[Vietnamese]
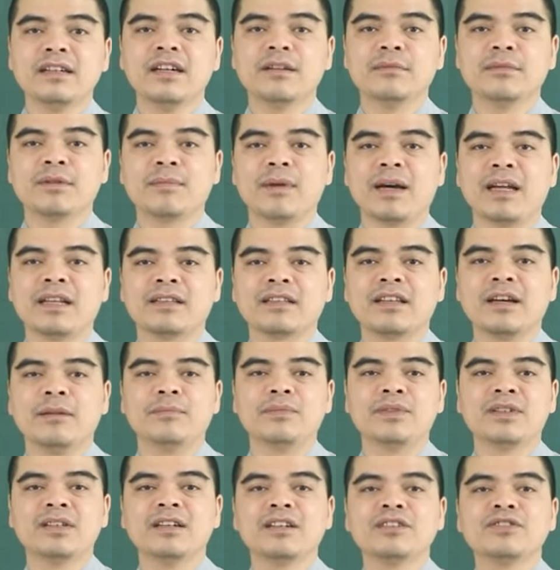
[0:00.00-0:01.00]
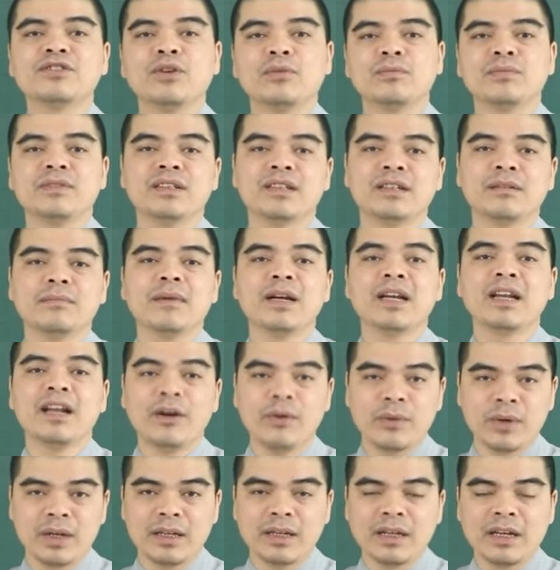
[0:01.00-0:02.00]
người mà bạn thầm thương trộm nhớ bấy
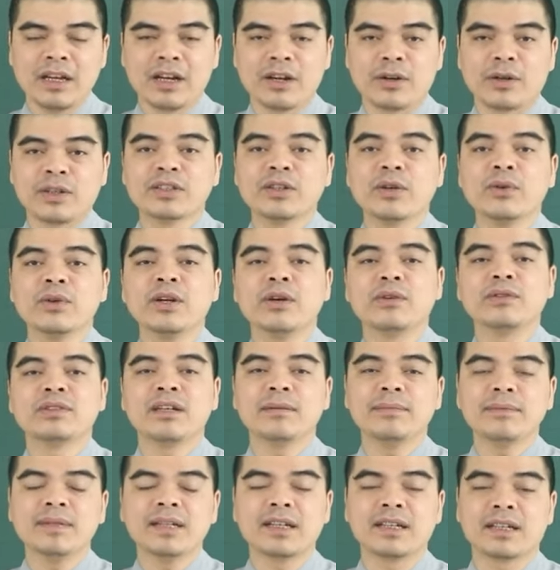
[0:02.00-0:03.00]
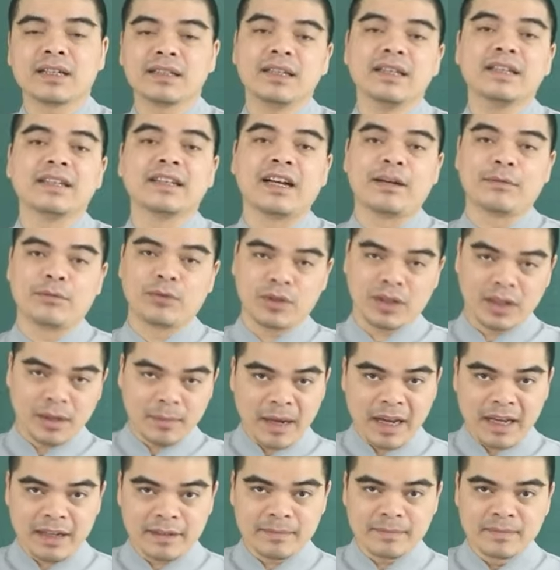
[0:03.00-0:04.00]
lâu ấy có dấu hiệu chấp nhận cái tình cảm của các
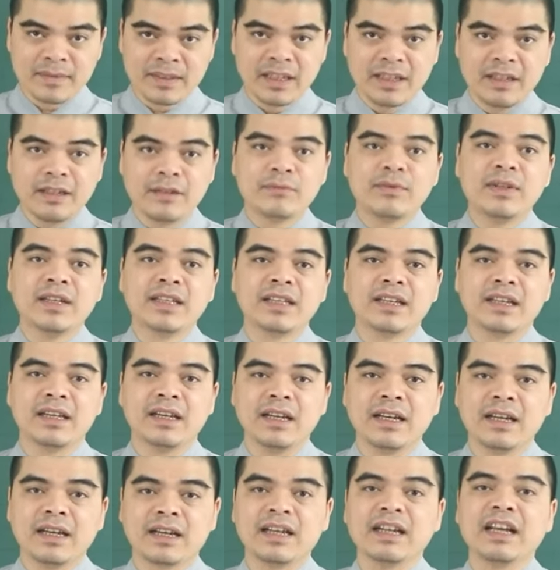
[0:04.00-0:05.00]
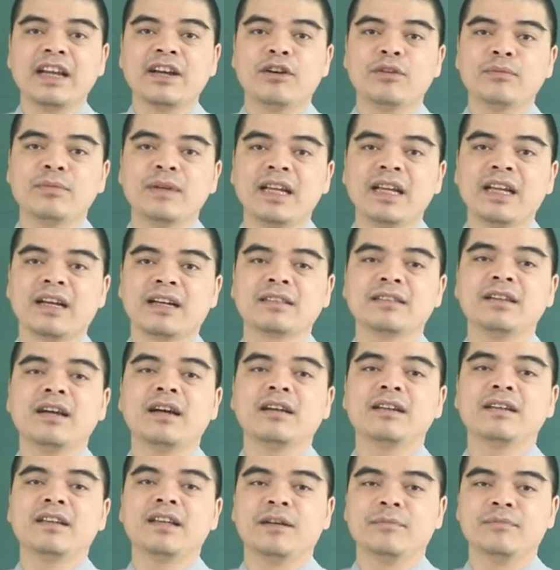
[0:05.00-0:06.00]
bạn. Vì thế, cái ngày hôm nay là cái
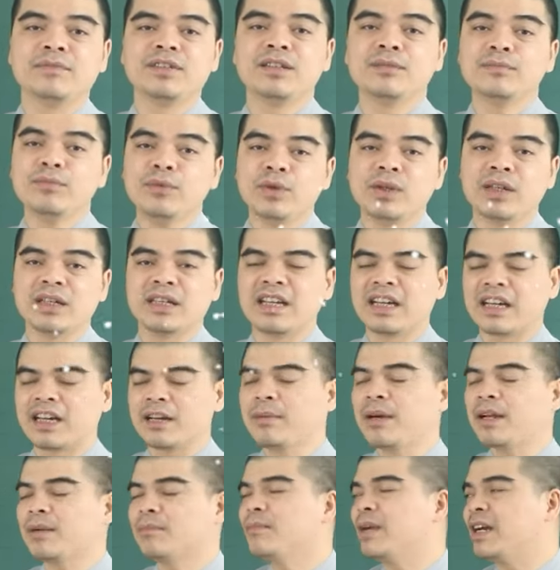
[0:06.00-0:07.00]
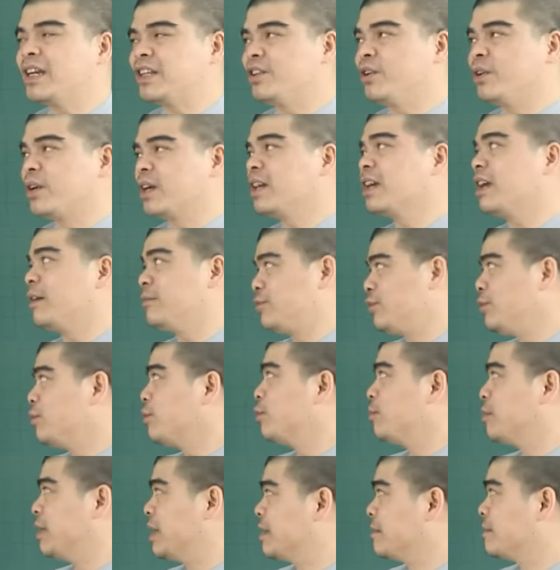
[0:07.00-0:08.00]
thời điểm chín mùi để các bạn bày tỏ cái cảm xúc
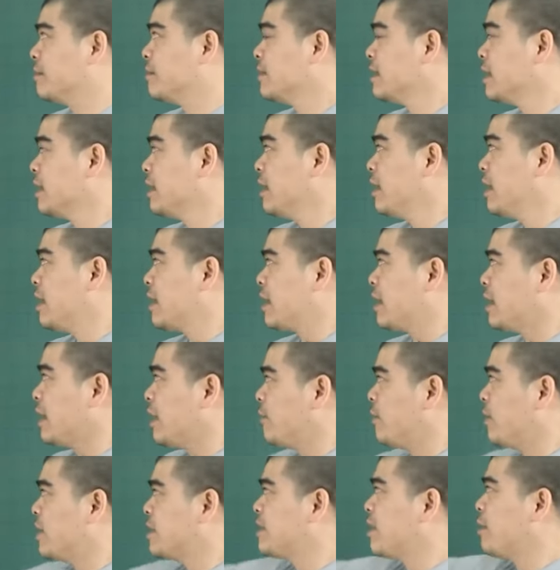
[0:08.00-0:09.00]
của mình. Các cặp vợ